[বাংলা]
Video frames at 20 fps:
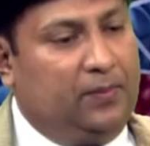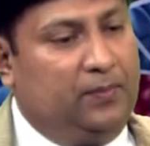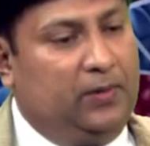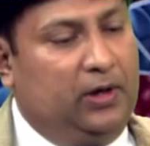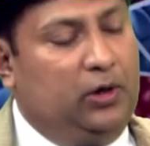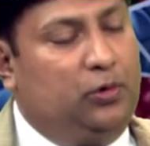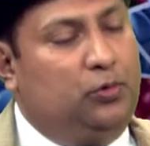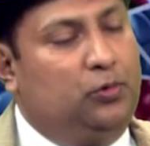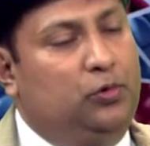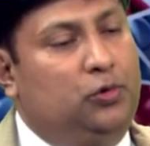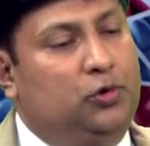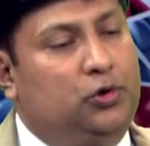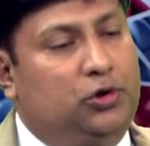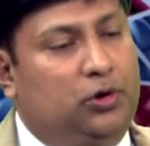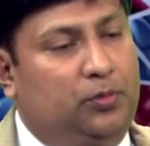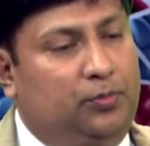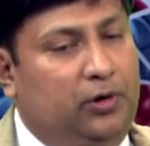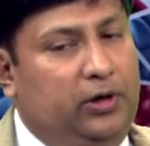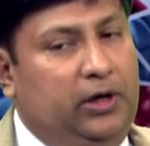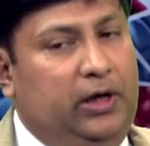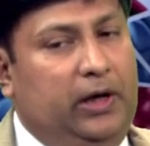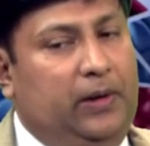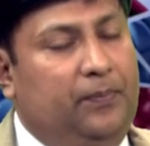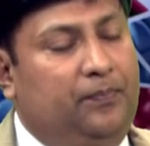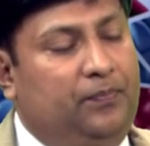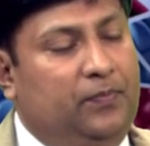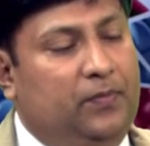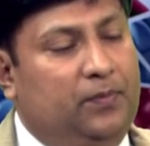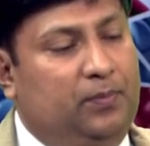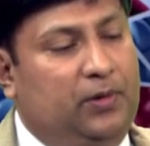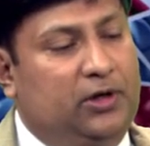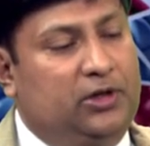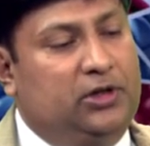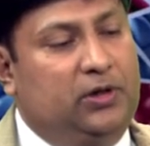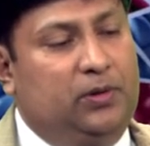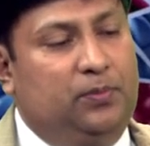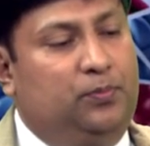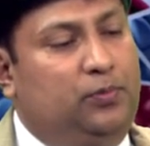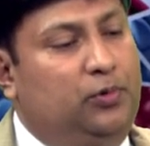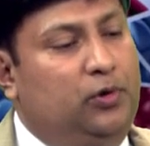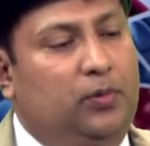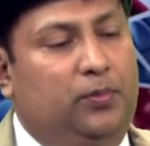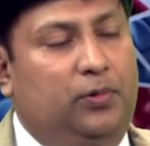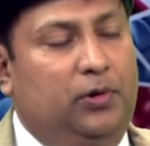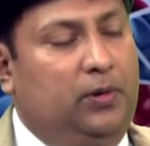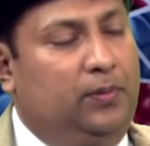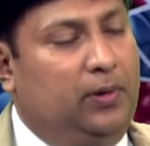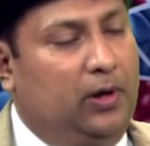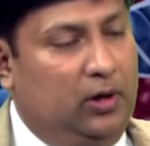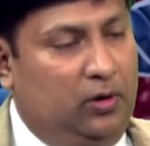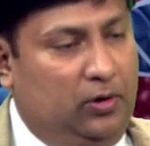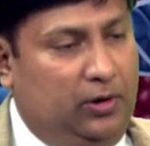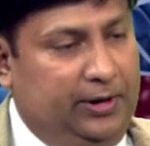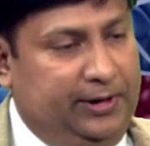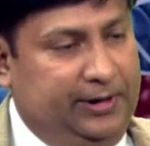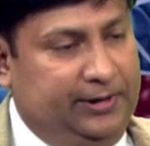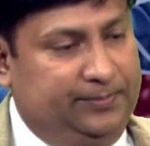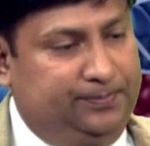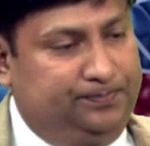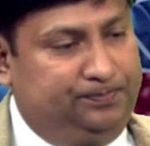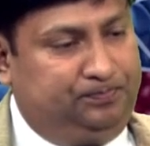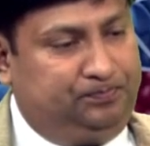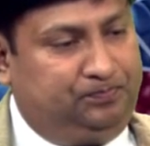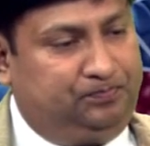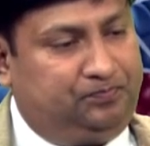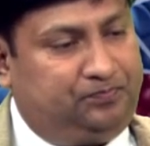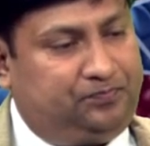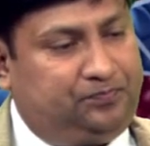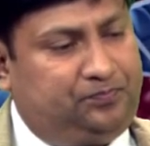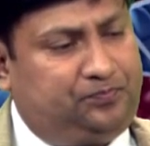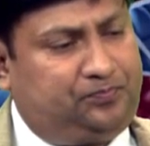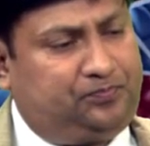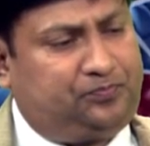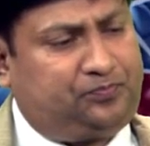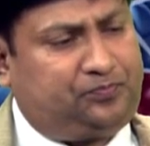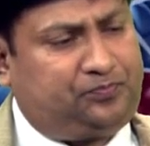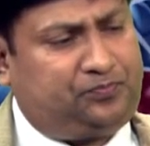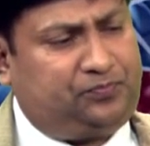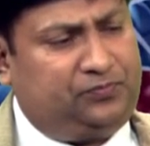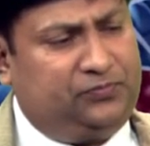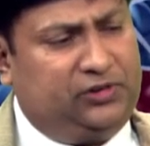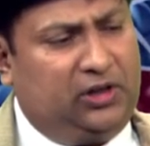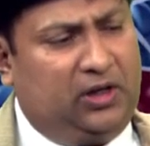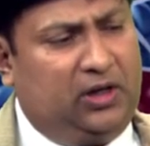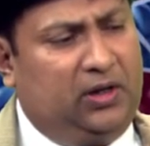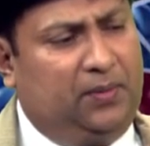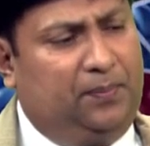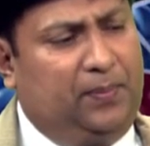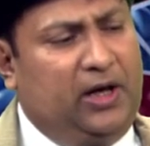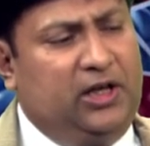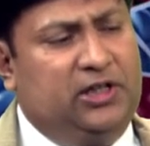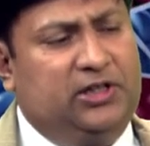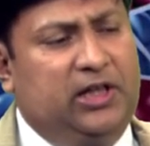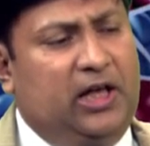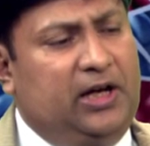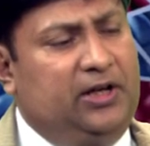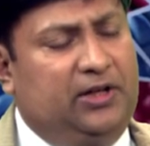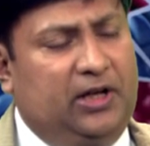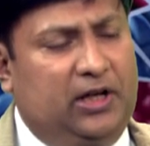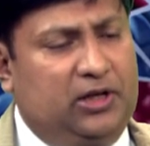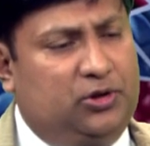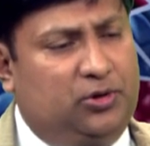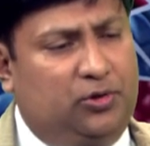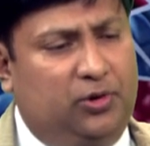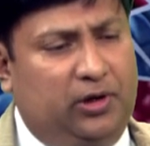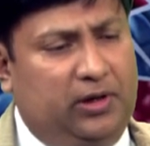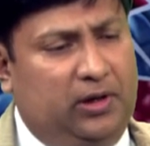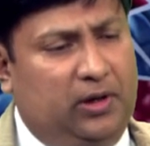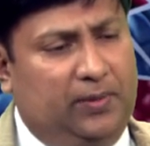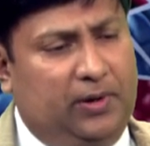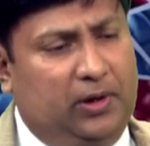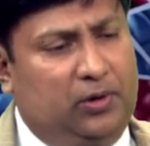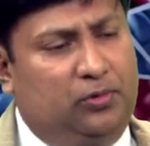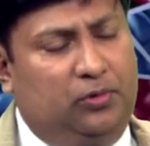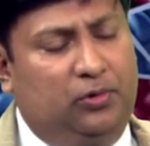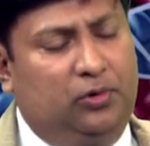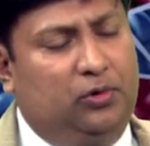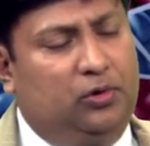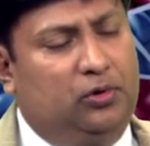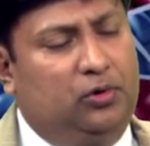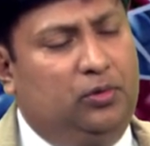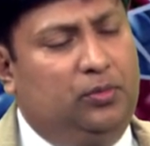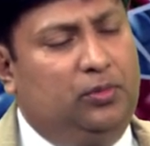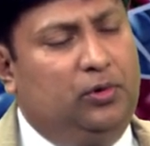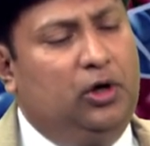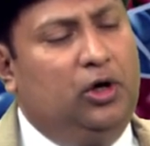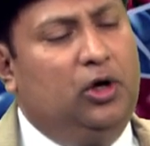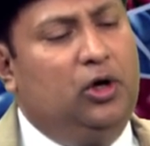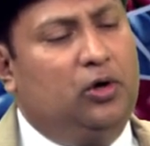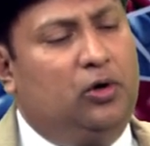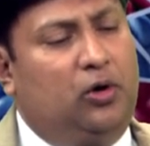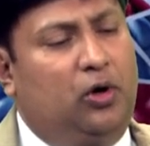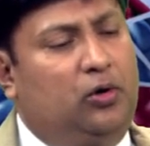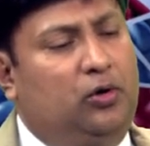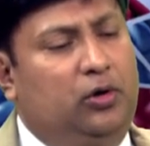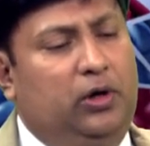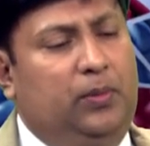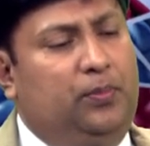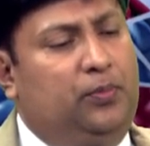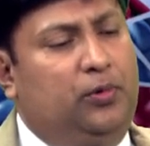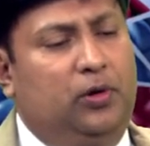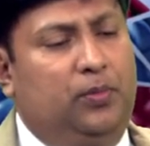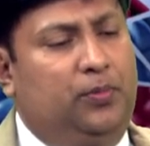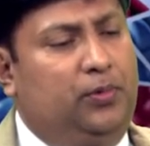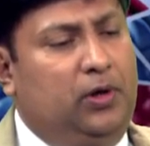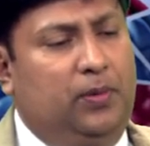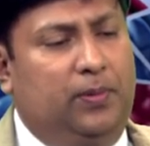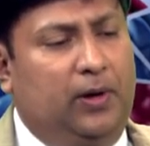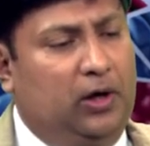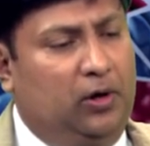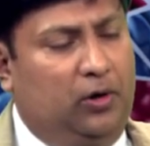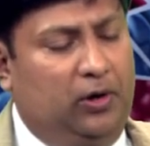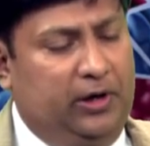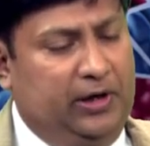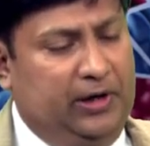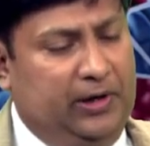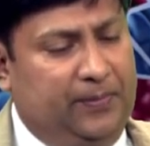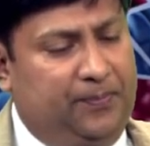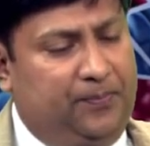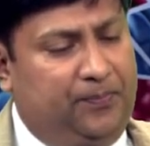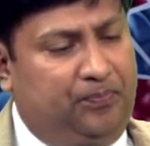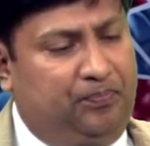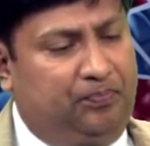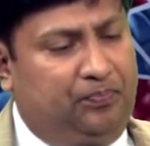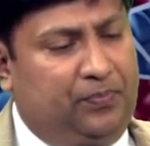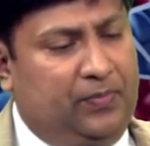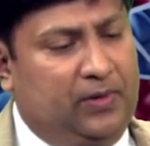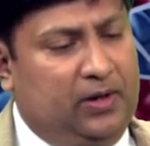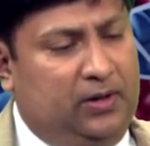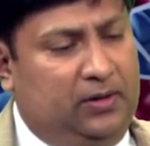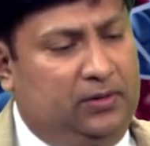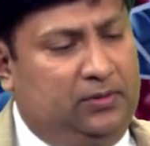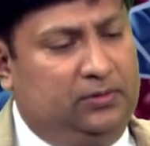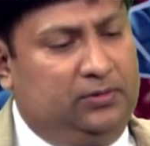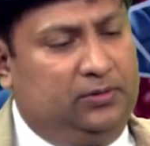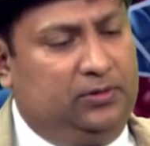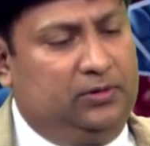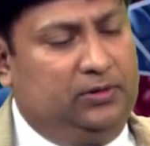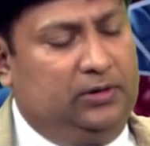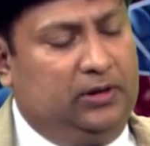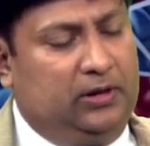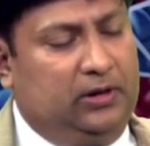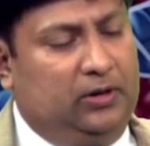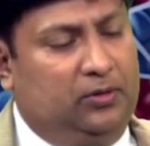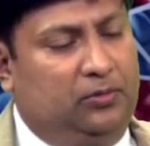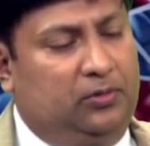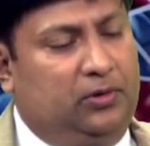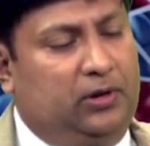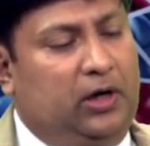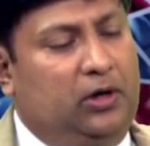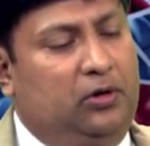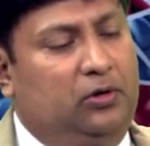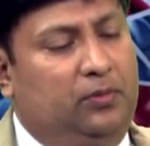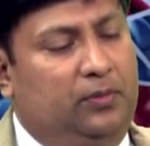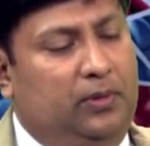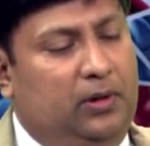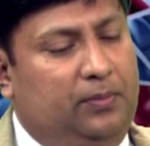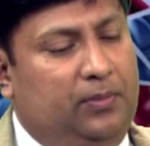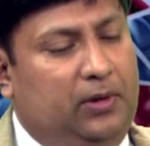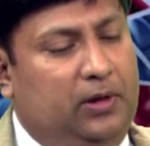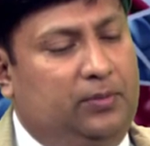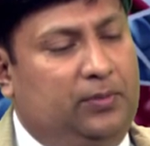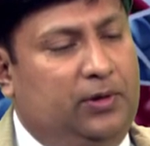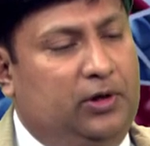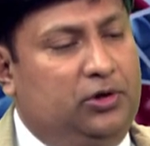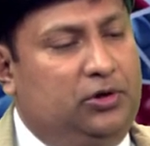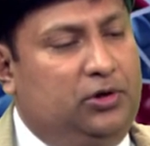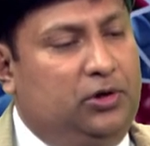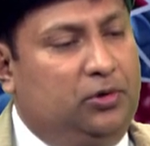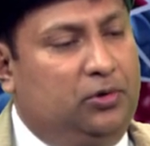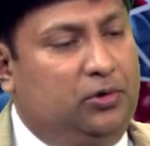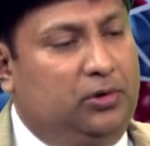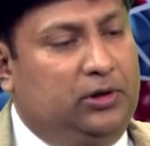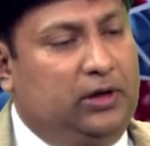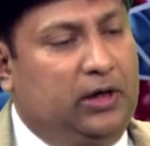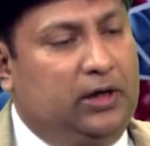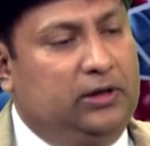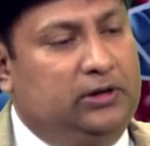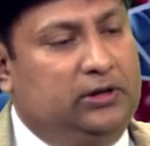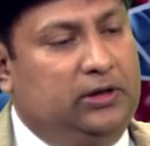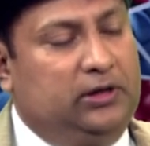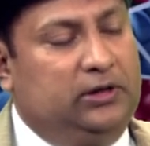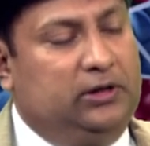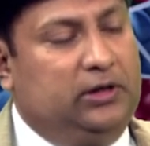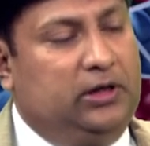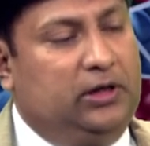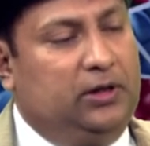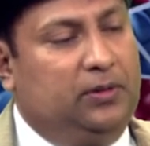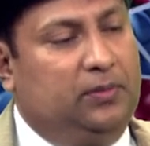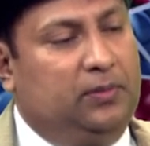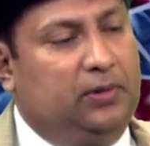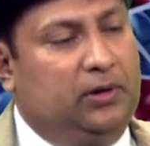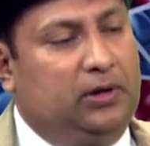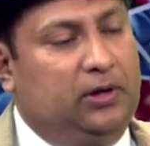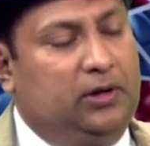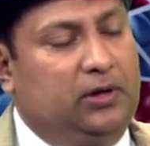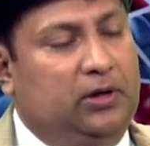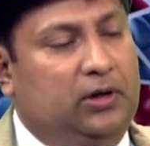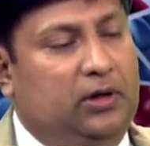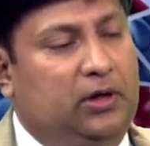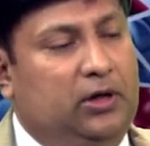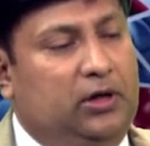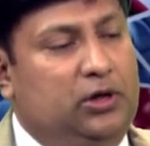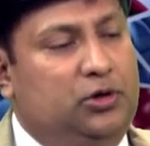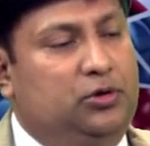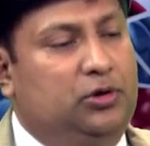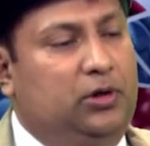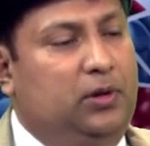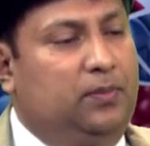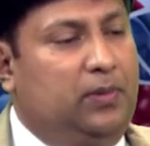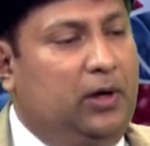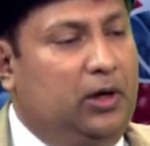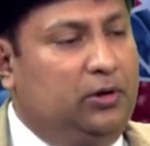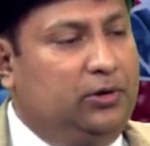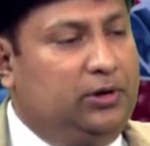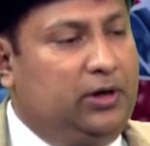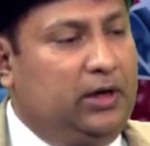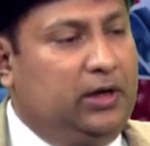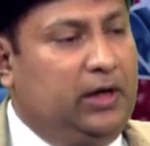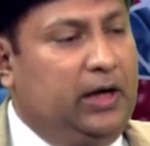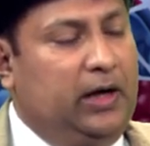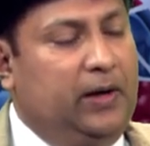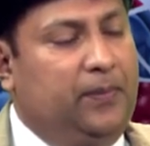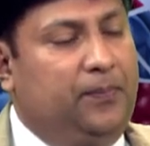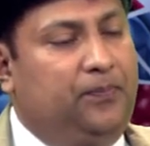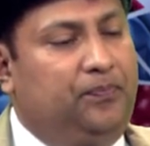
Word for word: মানে কোনো সময়ই পেশেন্ট পুরোপুরি ভালো হয় না আচ্ছা বেস লাইন টাচ করে না মানে কোনো কোনো কখনই পুরোপুরি ভালো হয় না অন্যান্য মানসিক রোগ দেখা যায় যে কিছুদিন ভালো থাকে